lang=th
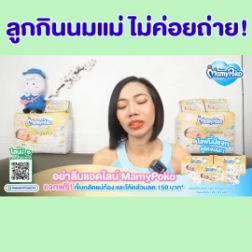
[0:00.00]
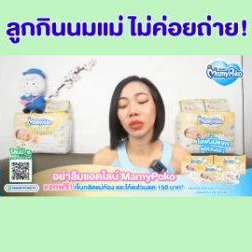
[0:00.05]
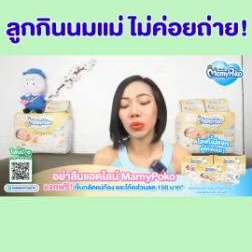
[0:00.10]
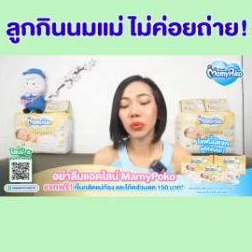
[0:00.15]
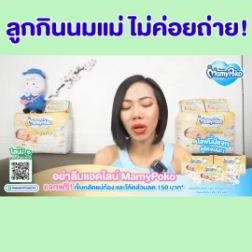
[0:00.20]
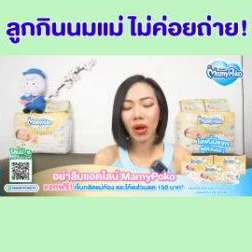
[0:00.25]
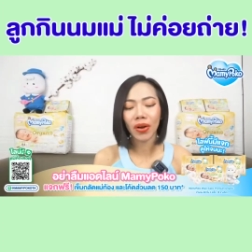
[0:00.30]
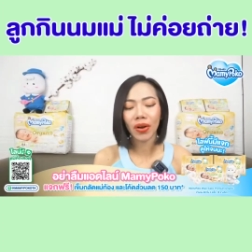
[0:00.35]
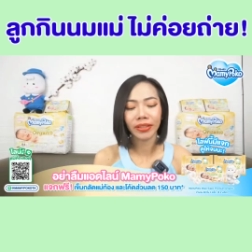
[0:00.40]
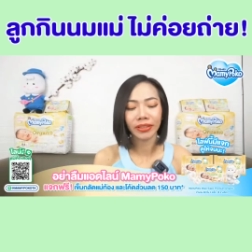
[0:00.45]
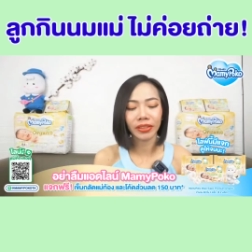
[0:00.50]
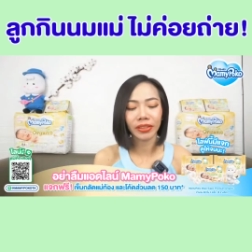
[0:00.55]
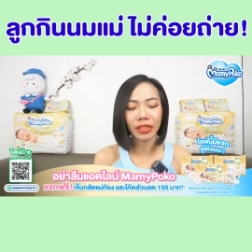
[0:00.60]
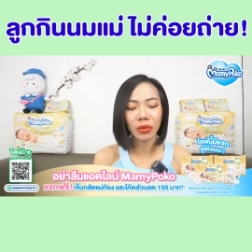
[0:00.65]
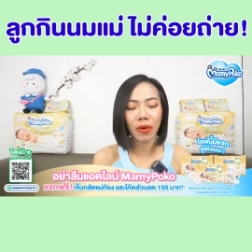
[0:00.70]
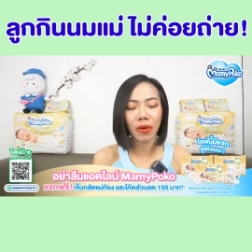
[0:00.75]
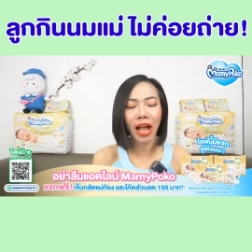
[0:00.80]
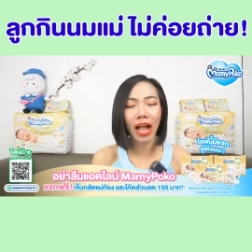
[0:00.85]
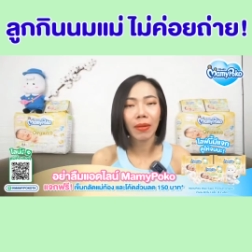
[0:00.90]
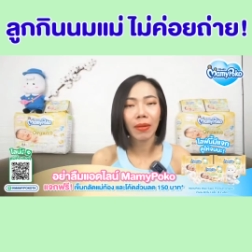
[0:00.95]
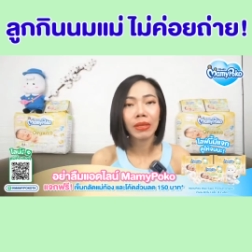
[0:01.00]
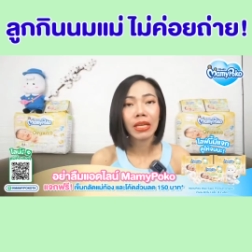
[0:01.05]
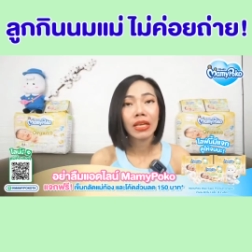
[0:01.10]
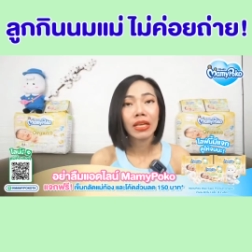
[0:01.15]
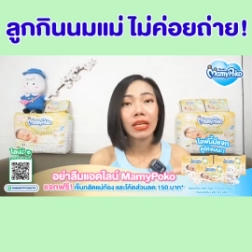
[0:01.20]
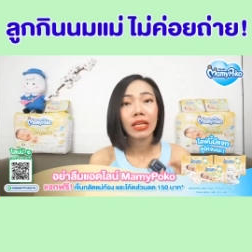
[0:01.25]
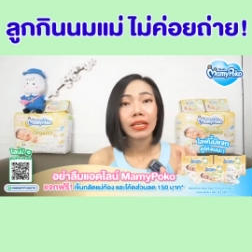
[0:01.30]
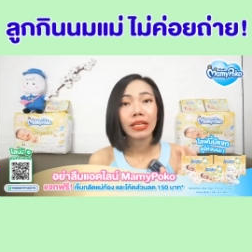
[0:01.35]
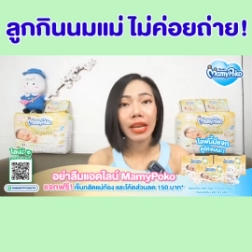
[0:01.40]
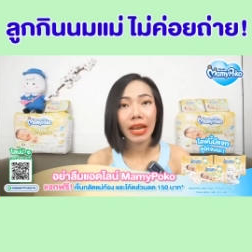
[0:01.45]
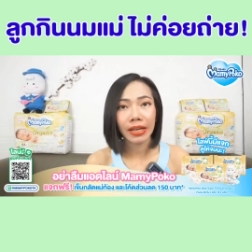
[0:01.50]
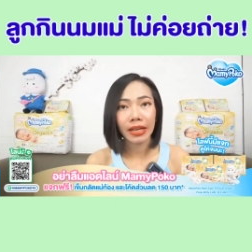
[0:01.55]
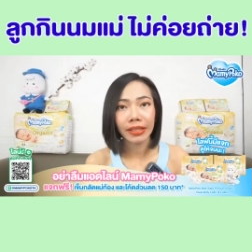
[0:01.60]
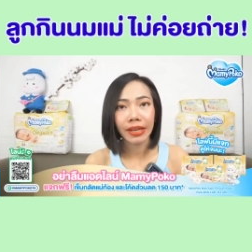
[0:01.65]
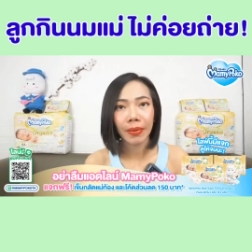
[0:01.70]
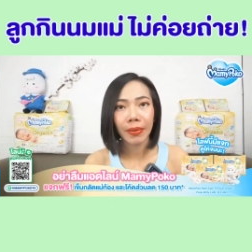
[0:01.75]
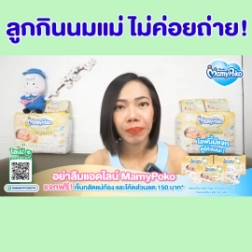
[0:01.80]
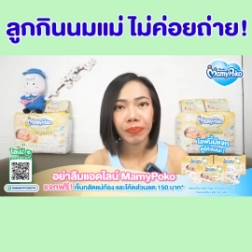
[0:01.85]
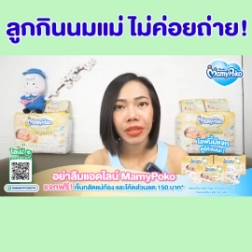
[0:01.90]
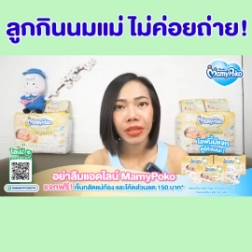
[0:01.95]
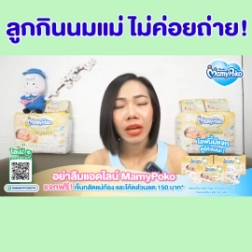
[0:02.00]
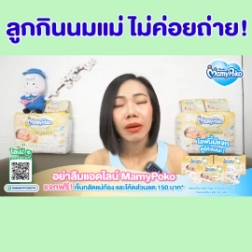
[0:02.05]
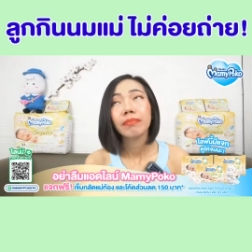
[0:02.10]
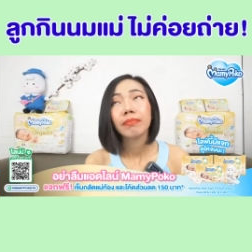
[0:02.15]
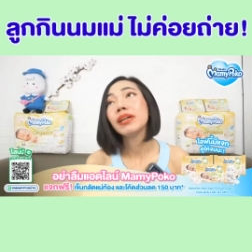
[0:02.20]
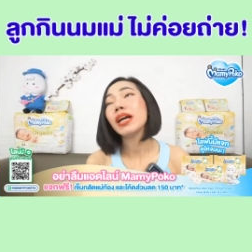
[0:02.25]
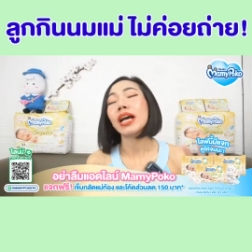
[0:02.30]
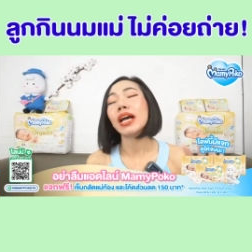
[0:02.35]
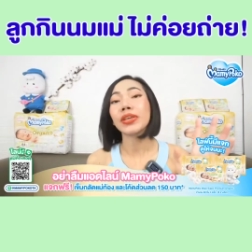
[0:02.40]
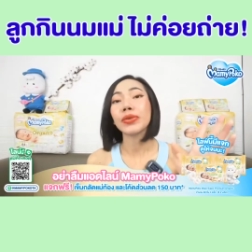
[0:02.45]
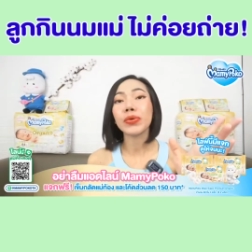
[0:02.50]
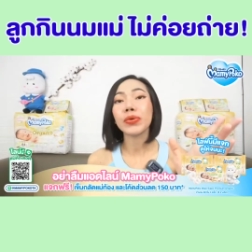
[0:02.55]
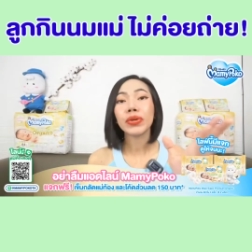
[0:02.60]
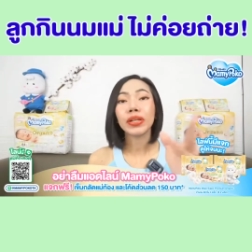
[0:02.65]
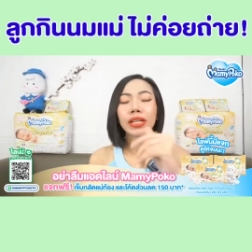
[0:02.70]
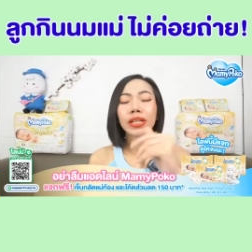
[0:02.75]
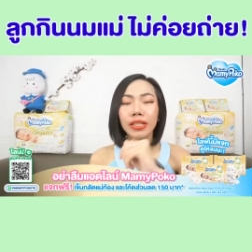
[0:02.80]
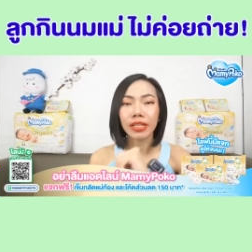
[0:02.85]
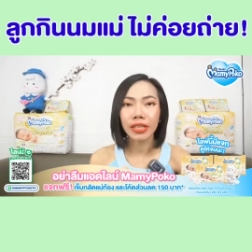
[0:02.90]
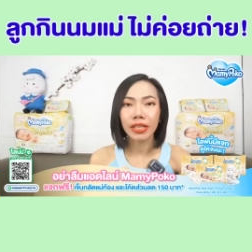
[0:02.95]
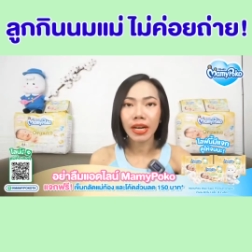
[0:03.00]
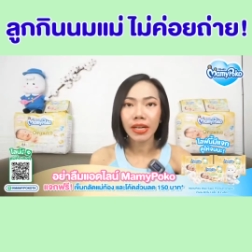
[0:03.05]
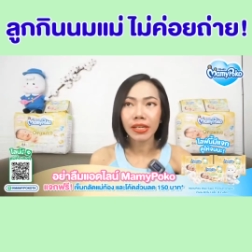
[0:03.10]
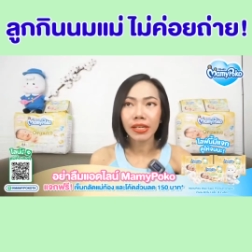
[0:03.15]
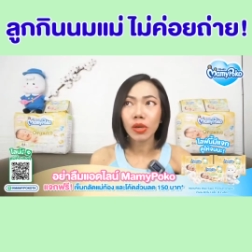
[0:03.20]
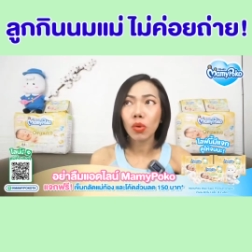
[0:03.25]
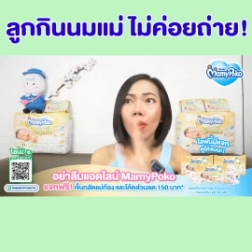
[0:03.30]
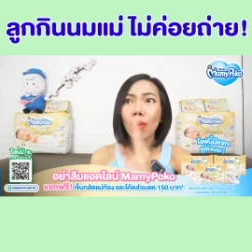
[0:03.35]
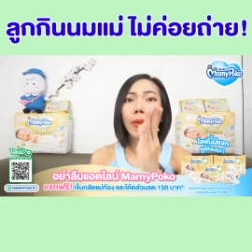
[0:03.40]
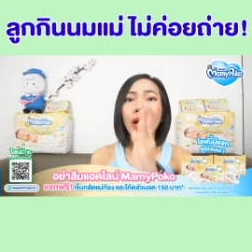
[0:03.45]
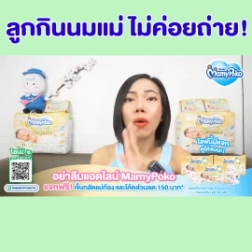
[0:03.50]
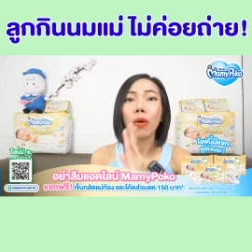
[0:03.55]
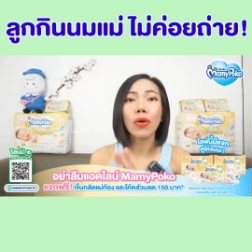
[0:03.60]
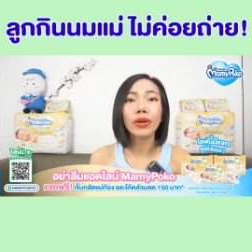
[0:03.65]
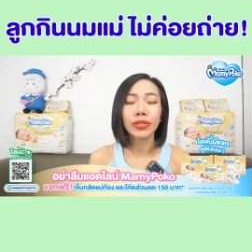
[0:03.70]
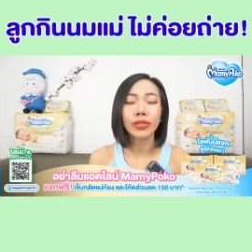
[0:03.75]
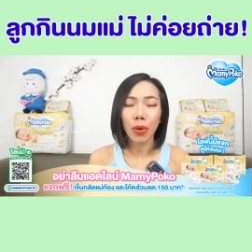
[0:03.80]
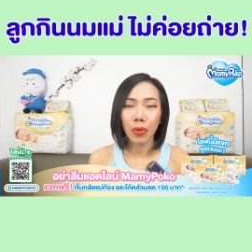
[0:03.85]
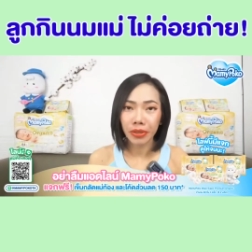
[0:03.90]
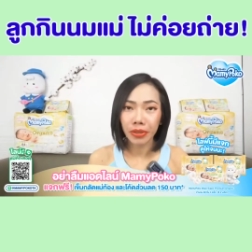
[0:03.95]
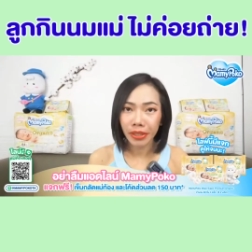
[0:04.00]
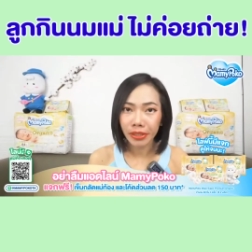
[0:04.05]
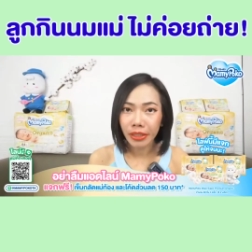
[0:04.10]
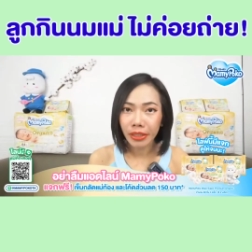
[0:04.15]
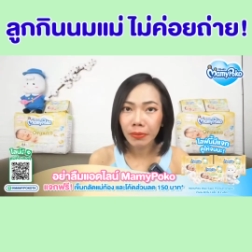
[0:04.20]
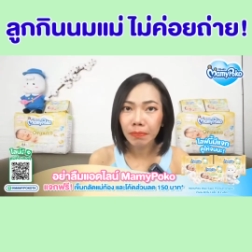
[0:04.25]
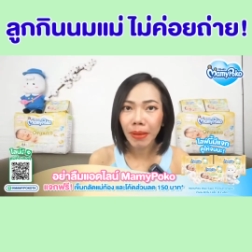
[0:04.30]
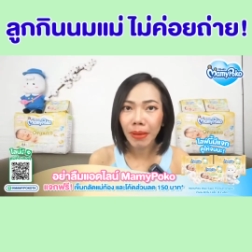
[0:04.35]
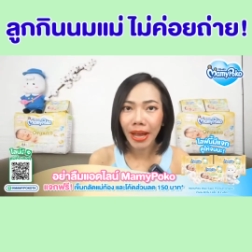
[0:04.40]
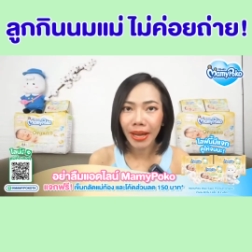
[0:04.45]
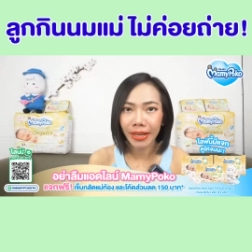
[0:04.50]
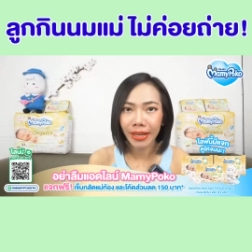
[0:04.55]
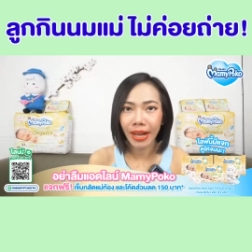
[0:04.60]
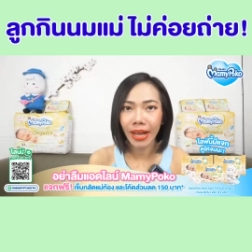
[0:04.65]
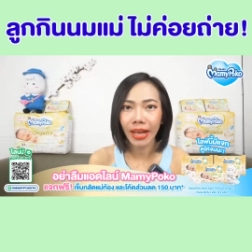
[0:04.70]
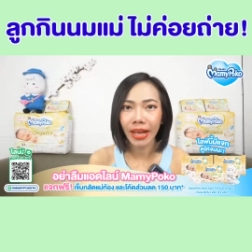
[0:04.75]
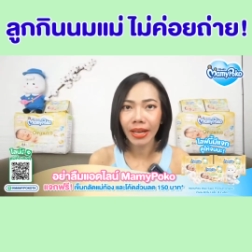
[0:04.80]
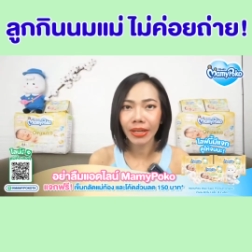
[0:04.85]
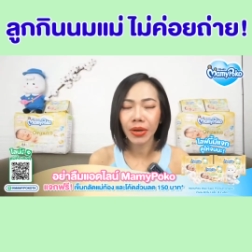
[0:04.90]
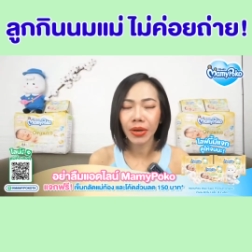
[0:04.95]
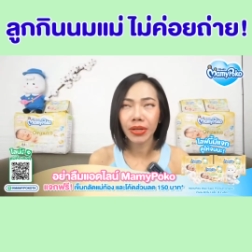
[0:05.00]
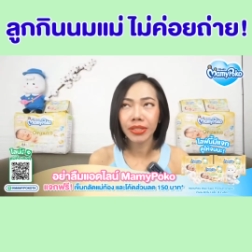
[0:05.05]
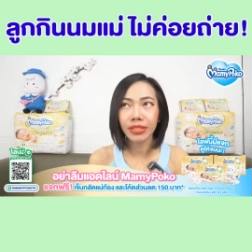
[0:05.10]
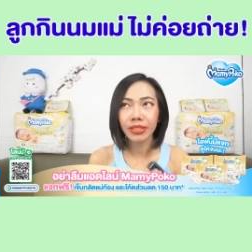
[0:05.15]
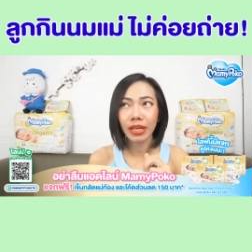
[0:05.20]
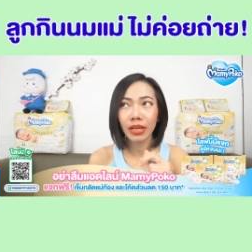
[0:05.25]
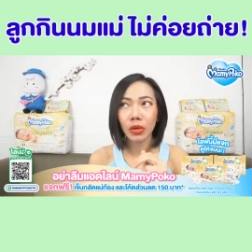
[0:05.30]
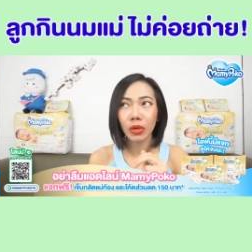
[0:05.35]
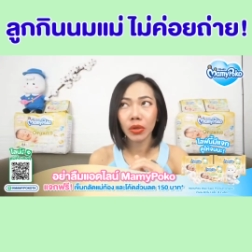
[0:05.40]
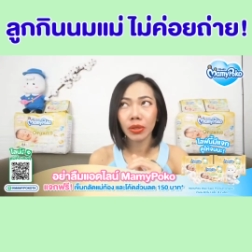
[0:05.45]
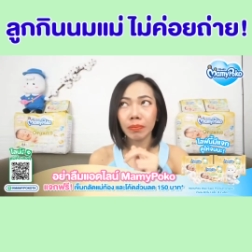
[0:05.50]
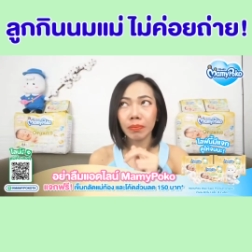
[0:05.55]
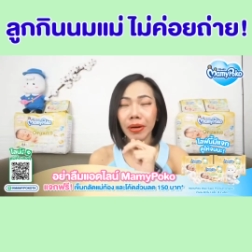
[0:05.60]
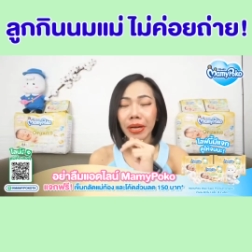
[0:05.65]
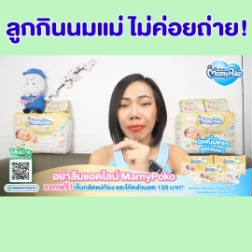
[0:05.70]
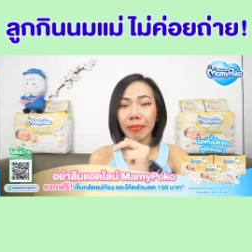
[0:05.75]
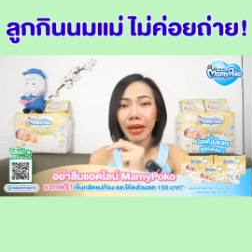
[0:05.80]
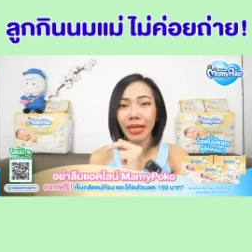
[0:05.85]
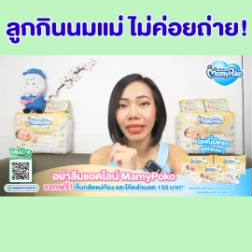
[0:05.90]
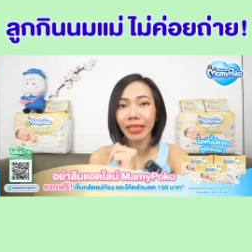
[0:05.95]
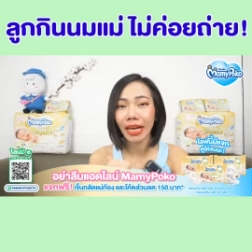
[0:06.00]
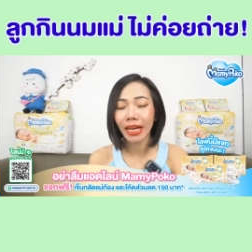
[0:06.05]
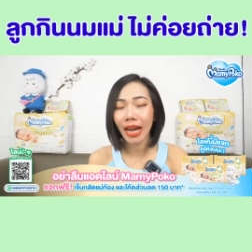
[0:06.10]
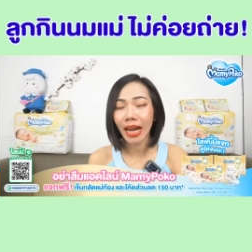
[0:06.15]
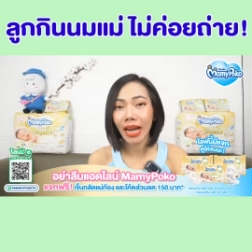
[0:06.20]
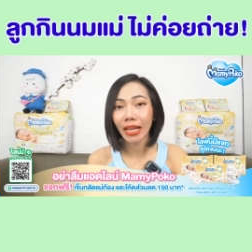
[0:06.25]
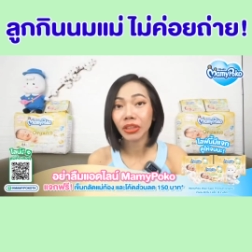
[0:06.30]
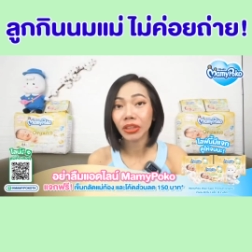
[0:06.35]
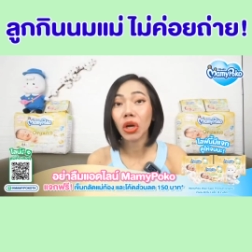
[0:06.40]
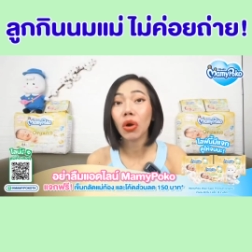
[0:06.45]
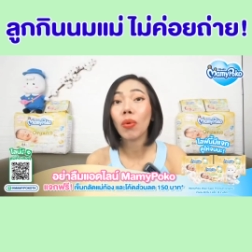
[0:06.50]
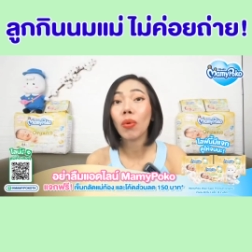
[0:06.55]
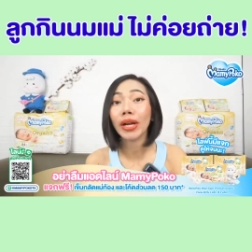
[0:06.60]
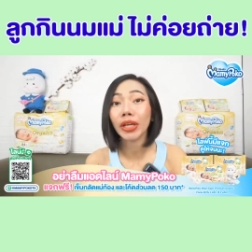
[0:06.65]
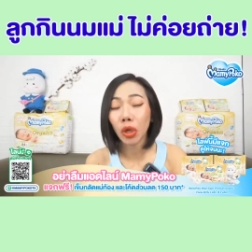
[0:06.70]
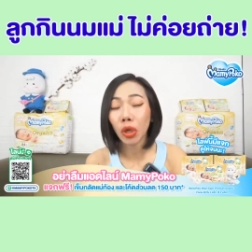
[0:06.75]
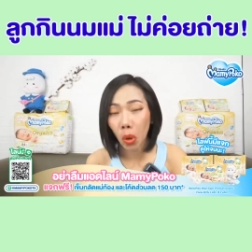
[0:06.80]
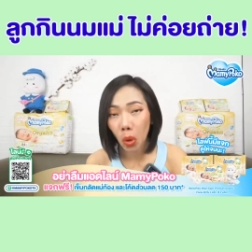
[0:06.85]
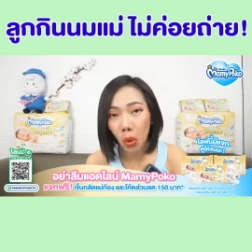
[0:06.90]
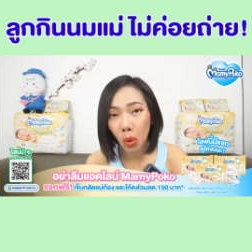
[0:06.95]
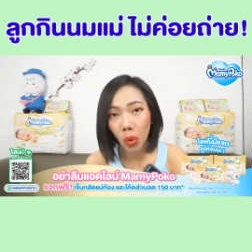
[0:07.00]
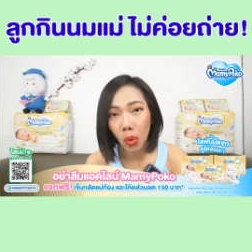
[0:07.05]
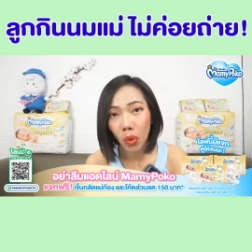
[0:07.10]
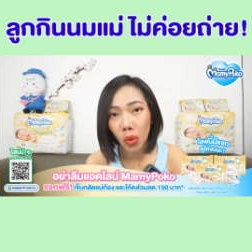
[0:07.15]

ดูก่อนก็คือว่าเด็กเนี่ย เมื่ออายุ 1 เดือน หรือว่าบางคน 2 เดือนขึ้นไปนะคะเนาะ จะลดปริมาณการถ่ายต่อวันลง